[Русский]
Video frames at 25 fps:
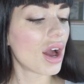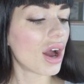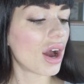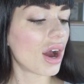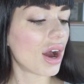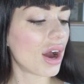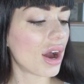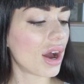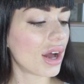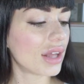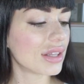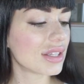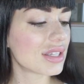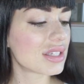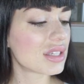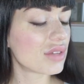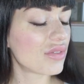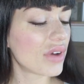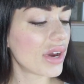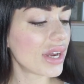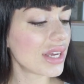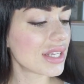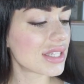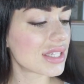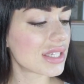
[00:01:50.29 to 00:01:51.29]
А,
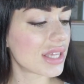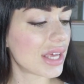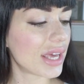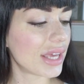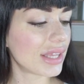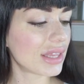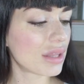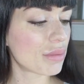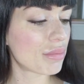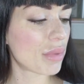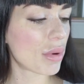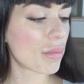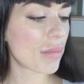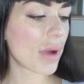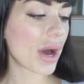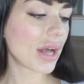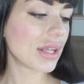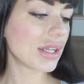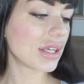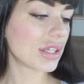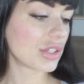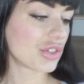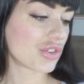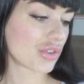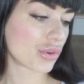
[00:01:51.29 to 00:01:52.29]
называется эта
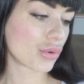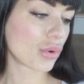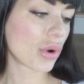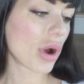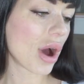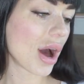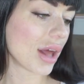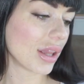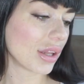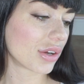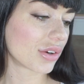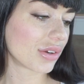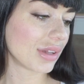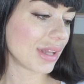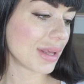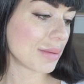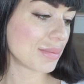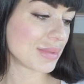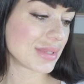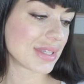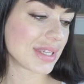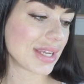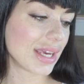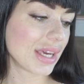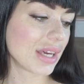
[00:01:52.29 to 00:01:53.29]
помада True Color
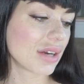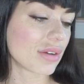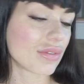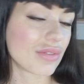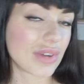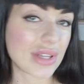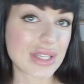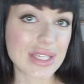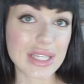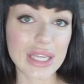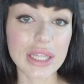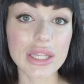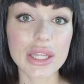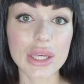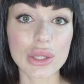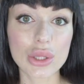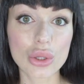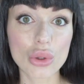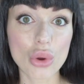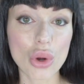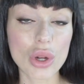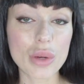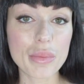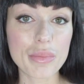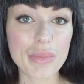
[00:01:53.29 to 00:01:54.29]
Lipstick в оттенке
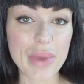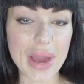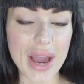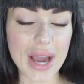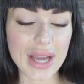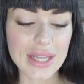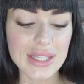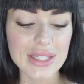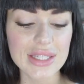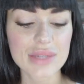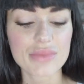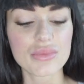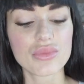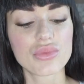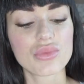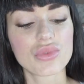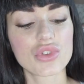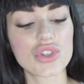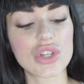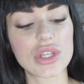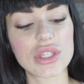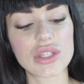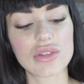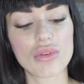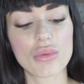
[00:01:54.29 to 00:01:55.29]
05.
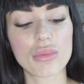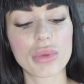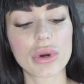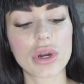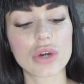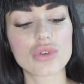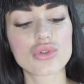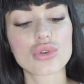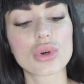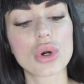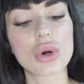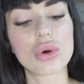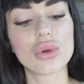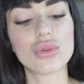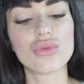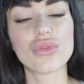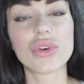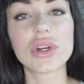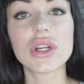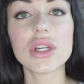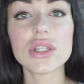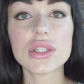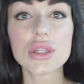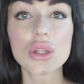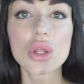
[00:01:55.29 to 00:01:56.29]
Сейчас я вам покажу, как он
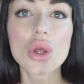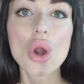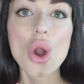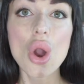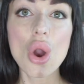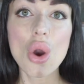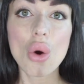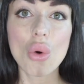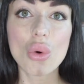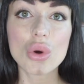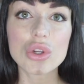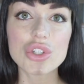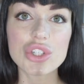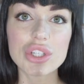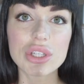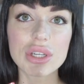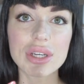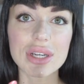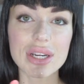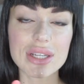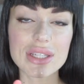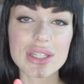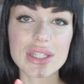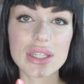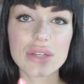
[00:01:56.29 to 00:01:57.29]
выглядит. Очень
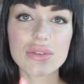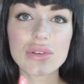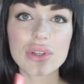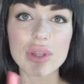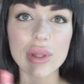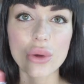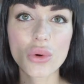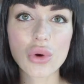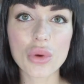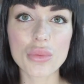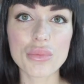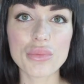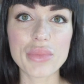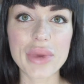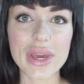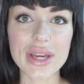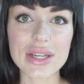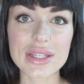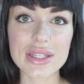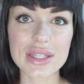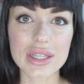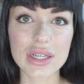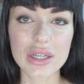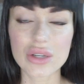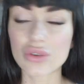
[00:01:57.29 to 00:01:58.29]
красивый такой
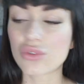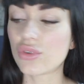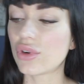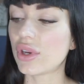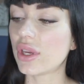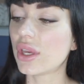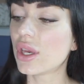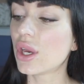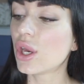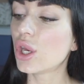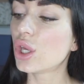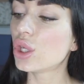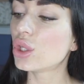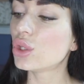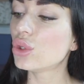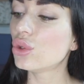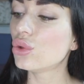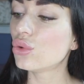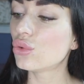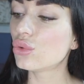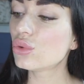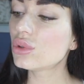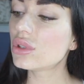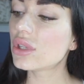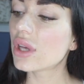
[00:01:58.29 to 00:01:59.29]
персиковый
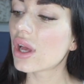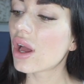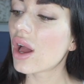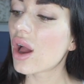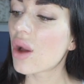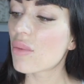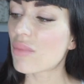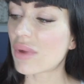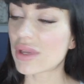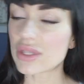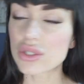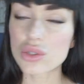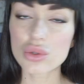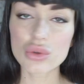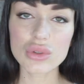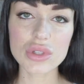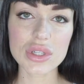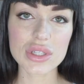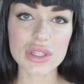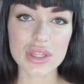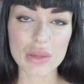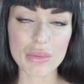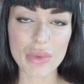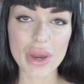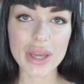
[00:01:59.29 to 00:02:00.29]
нюд. По сути,
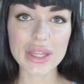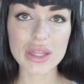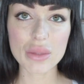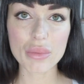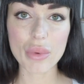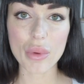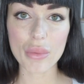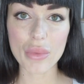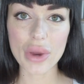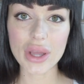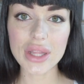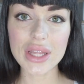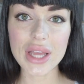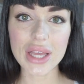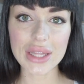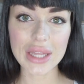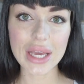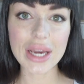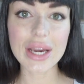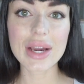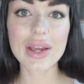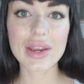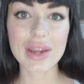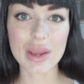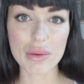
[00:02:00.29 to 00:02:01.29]
сама эта помада, она
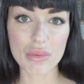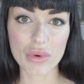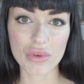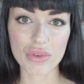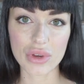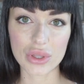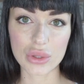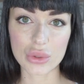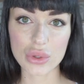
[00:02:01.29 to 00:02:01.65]
кремовая.